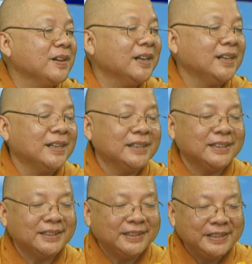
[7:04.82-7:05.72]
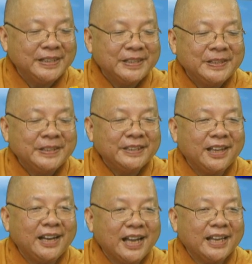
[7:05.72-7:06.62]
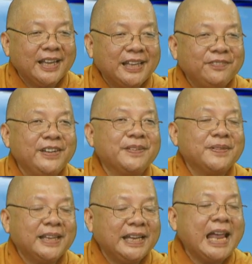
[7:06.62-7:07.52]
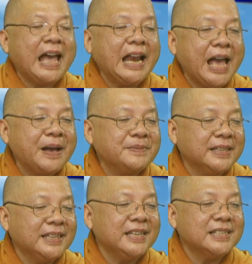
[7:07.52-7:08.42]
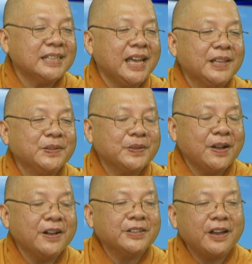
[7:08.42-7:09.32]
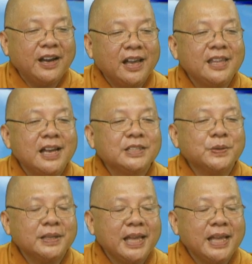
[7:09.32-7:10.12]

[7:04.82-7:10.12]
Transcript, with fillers: à, đó là cái việc mà thầy đang làm xin chia sẻ tụi con cho lời giới xuất